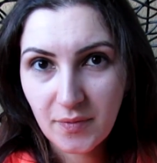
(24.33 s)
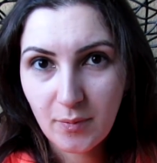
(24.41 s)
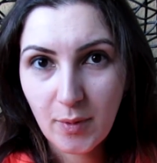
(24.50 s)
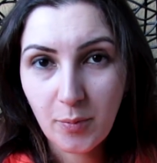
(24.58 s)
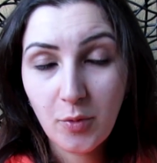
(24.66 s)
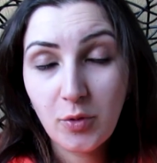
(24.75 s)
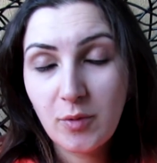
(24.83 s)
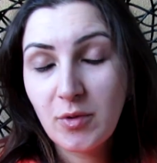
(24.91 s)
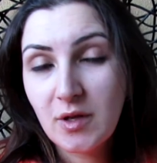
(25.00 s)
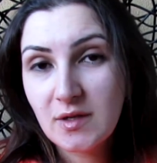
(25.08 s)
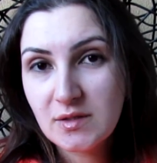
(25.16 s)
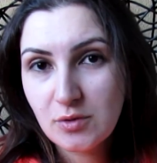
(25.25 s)
по, по
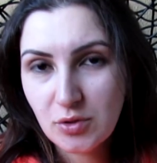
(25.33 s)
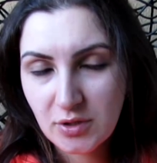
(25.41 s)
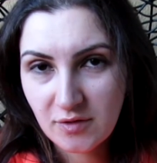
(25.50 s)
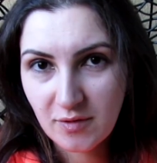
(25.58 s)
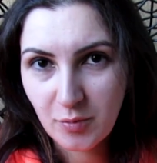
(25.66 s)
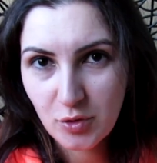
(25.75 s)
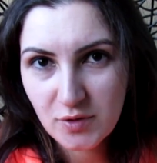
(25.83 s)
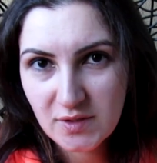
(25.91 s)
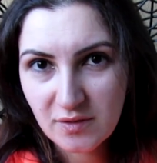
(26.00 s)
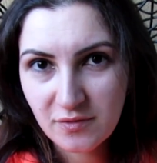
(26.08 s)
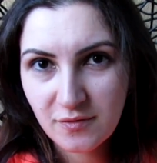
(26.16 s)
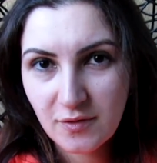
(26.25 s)
иммиграционных вопросов,